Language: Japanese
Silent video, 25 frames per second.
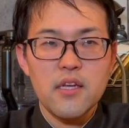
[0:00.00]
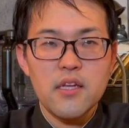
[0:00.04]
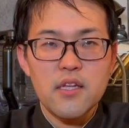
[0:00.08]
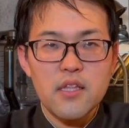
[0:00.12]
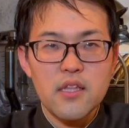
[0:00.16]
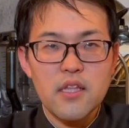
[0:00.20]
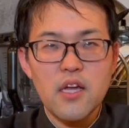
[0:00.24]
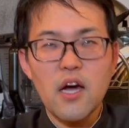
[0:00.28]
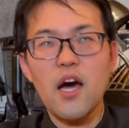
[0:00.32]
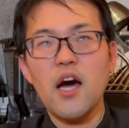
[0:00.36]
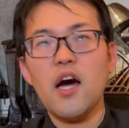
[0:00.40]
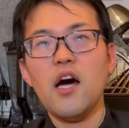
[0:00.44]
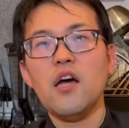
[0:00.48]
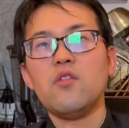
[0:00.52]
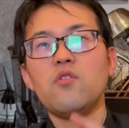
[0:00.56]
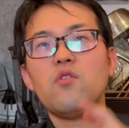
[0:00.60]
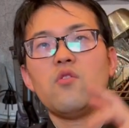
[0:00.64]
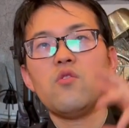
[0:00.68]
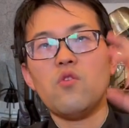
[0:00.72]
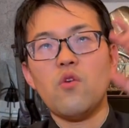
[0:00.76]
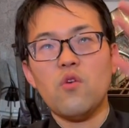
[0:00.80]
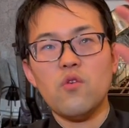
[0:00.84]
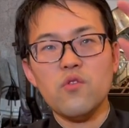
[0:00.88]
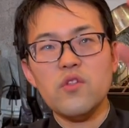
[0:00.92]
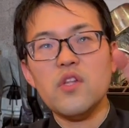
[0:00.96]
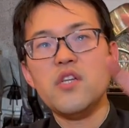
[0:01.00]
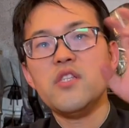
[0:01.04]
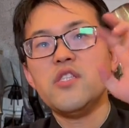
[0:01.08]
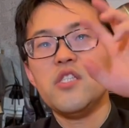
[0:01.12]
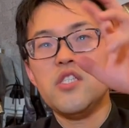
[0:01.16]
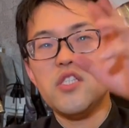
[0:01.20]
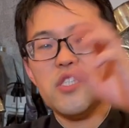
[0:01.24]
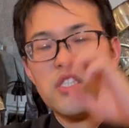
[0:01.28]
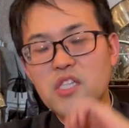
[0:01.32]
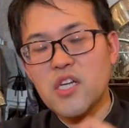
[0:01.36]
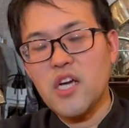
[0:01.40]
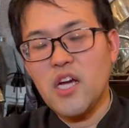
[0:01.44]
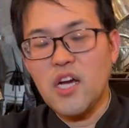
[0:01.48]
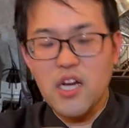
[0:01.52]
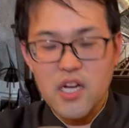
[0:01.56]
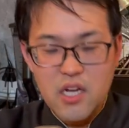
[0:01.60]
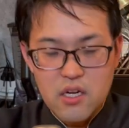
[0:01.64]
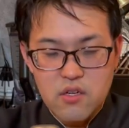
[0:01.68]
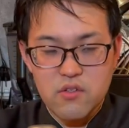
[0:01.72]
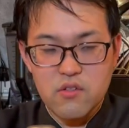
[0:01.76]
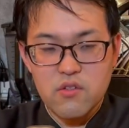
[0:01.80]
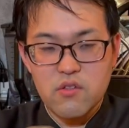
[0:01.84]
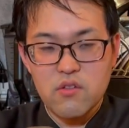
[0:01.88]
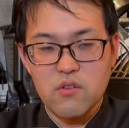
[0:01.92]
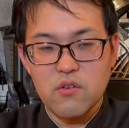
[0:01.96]
だハートと同じ位置から書
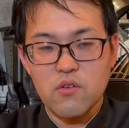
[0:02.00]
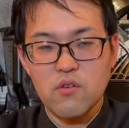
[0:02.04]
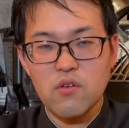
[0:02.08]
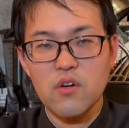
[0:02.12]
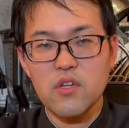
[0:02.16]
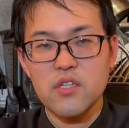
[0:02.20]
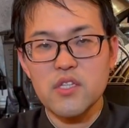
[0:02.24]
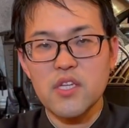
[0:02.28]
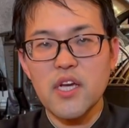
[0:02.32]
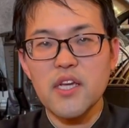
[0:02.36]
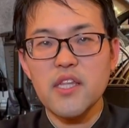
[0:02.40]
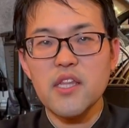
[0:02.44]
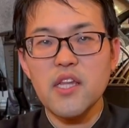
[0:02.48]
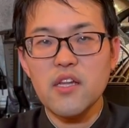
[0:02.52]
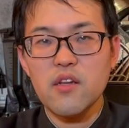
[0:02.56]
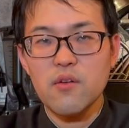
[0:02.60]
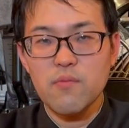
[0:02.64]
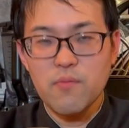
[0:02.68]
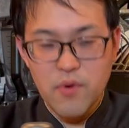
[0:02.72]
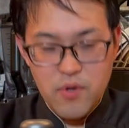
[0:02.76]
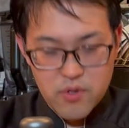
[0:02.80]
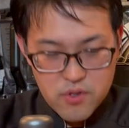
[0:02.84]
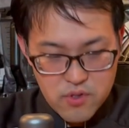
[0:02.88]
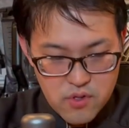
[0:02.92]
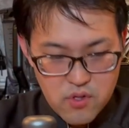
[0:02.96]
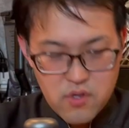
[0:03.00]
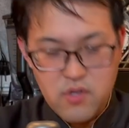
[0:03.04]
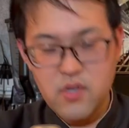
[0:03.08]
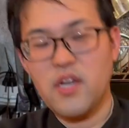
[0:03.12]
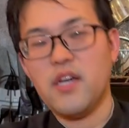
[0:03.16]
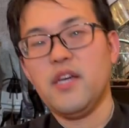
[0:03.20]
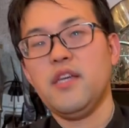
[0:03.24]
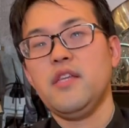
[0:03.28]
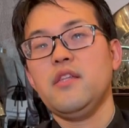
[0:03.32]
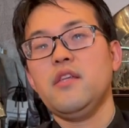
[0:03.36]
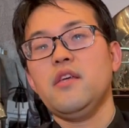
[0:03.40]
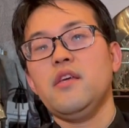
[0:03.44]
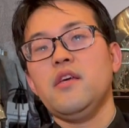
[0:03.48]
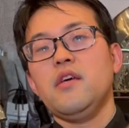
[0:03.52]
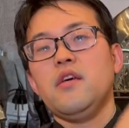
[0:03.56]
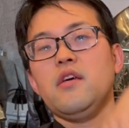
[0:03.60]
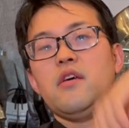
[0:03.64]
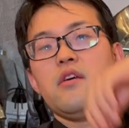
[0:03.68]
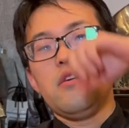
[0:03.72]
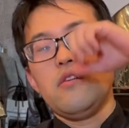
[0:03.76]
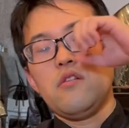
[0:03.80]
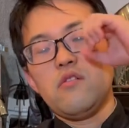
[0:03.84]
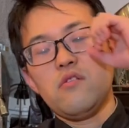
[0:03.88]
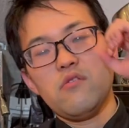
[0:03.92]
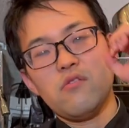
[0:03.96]
くってこれ最大のポイント、はい、
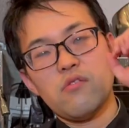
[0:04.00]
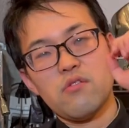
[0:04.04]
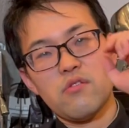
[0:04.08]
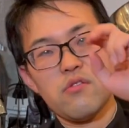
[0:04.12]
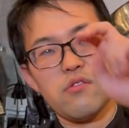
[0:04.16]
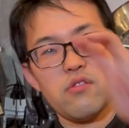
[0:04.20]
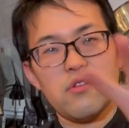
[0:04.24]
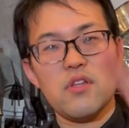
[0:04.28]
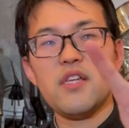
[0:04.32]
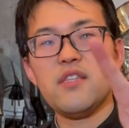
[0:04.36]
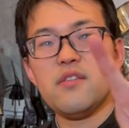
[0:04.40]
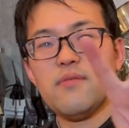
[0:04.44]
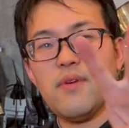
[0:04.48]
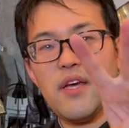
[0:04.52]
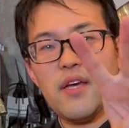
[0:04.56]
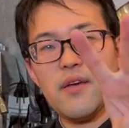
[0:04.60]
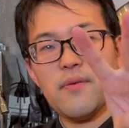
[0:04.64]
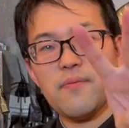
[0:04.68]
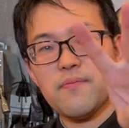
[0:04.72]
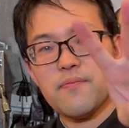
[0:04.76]
2つ目、はい